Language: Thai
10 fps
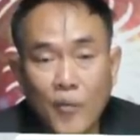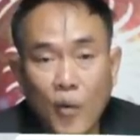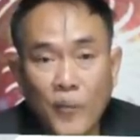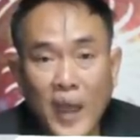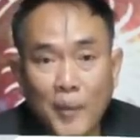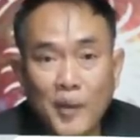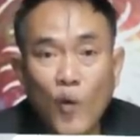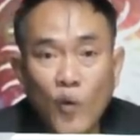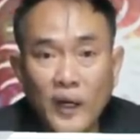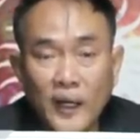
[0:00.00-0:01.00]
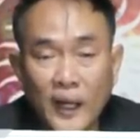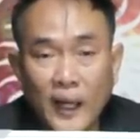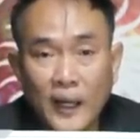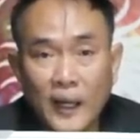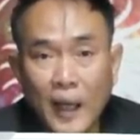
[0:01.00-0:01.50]
ผมแถมอีกคู่หนึ่งแล้ว
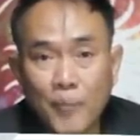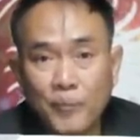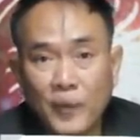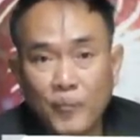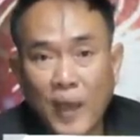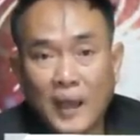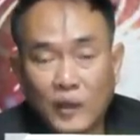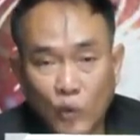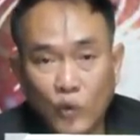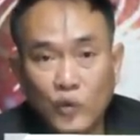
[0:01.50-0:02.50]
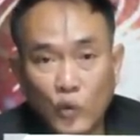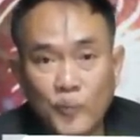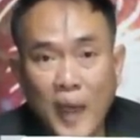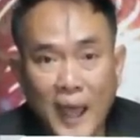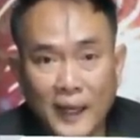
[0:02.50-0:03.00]
กันนะครับ
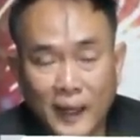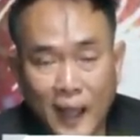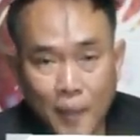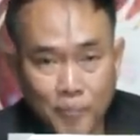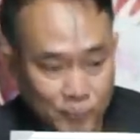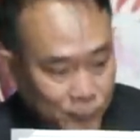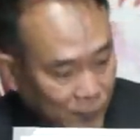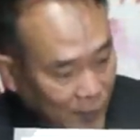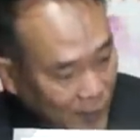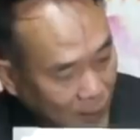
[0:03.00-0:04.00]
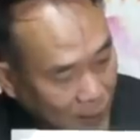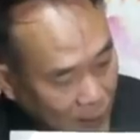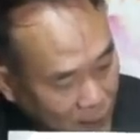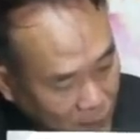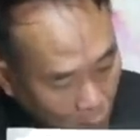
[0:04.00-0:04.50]
8008นะครับ
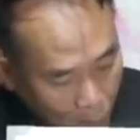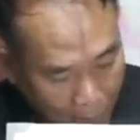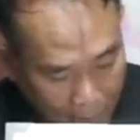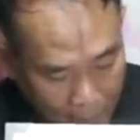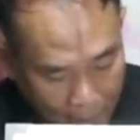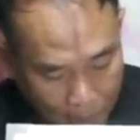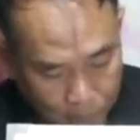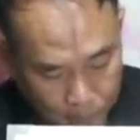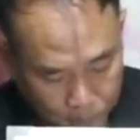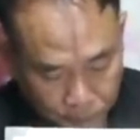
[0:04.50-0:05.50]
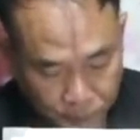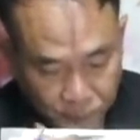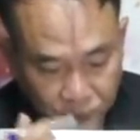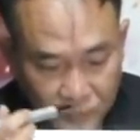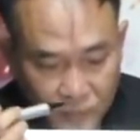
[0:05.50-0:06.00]
ต่อมานะครับ
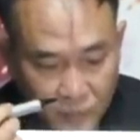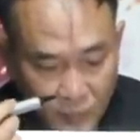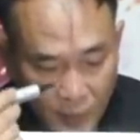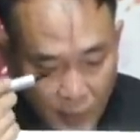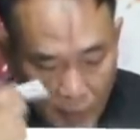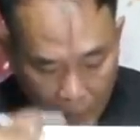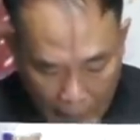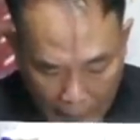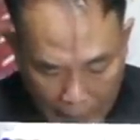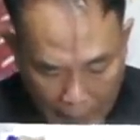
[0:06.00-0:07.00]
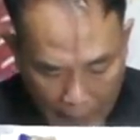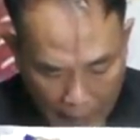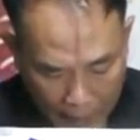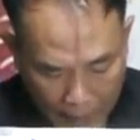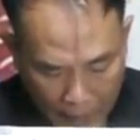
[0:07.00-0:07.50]
ลัคนา
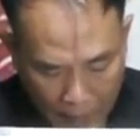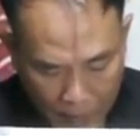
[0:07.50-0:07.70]
ราศี